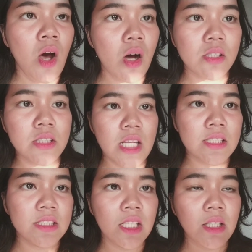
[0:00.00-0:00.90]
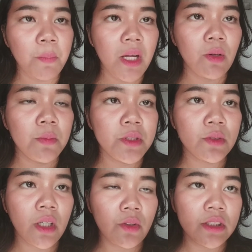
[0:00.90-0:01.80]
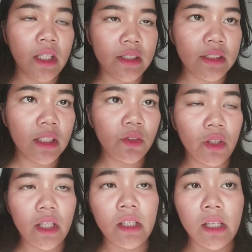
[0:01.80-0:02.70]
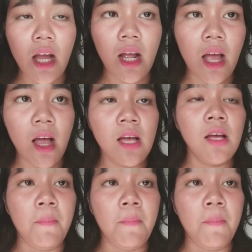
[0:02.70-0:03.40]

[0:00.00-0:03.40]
oksidasinya tapi aku lebih suka oksidasinya soalnya dia nggak